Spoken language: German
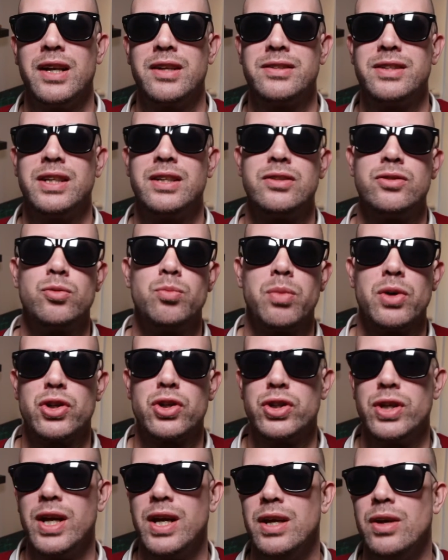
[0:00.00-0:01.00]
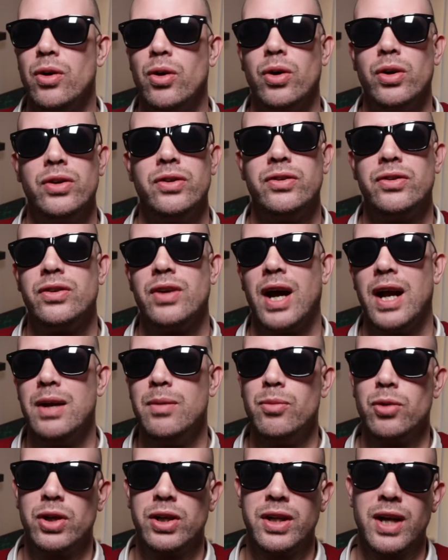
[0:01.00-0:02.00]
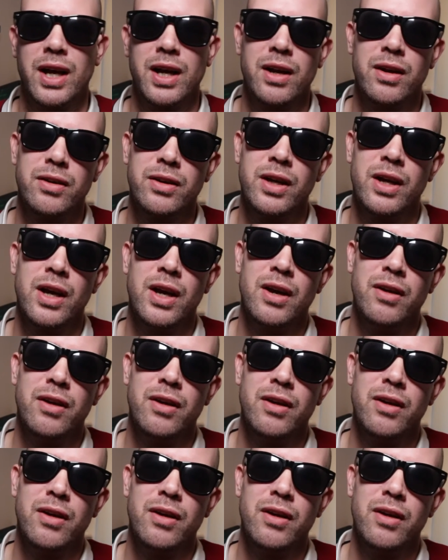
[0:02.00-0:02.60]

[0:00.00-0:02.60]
das Ding ist super schnell und alle möglichen anderen